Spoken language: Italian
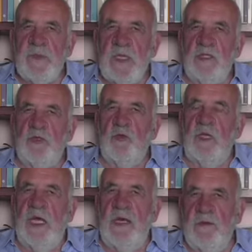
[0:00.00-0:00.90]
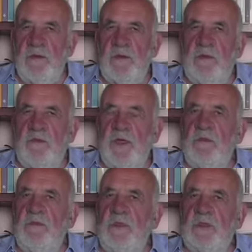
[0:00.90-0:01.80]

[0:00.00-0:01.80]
eh, sulla, eh,